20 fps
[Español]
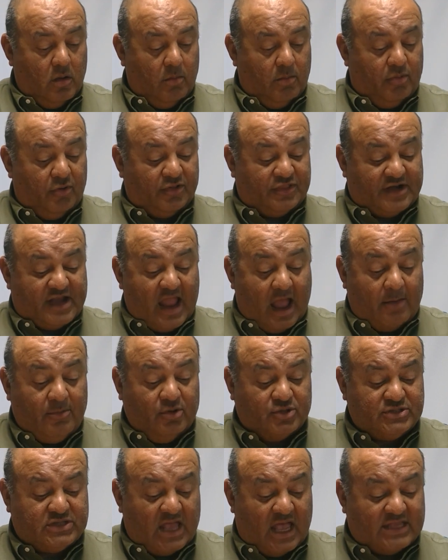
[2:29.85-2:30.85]

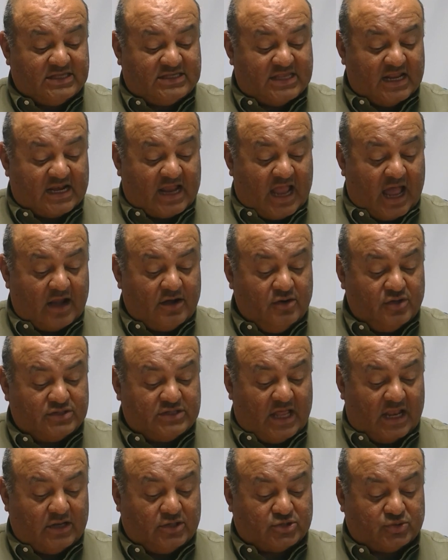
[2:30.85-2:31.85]
¿Podríamos acercarnos
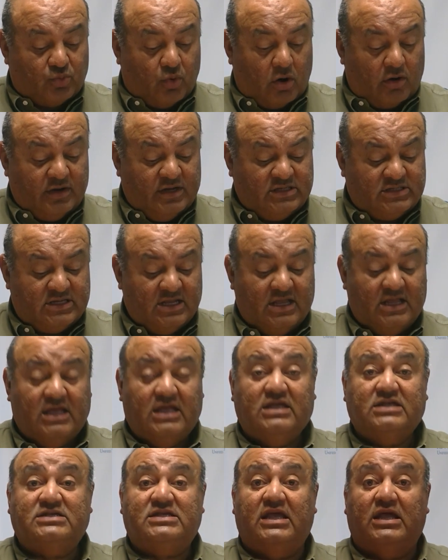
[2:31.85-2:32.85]
a los Warriors
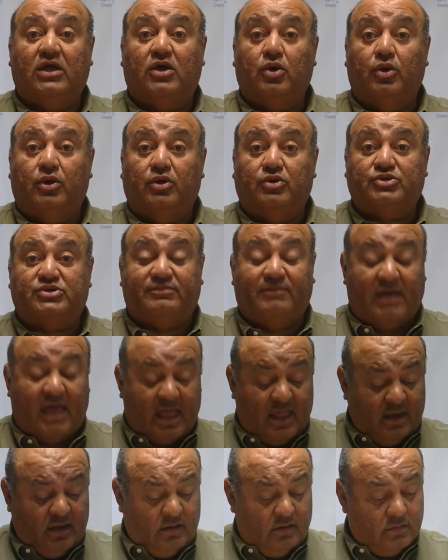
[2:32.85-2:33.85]
sin que nos
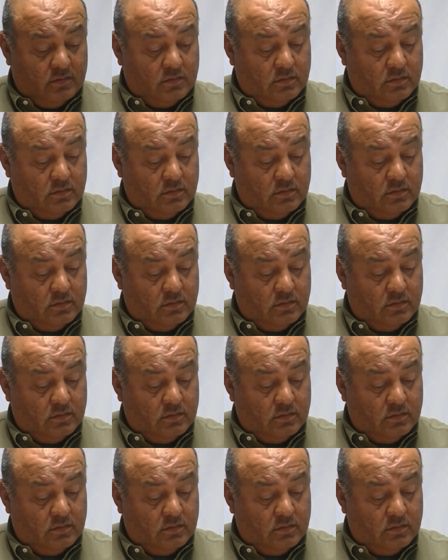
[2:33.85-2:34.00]
vean?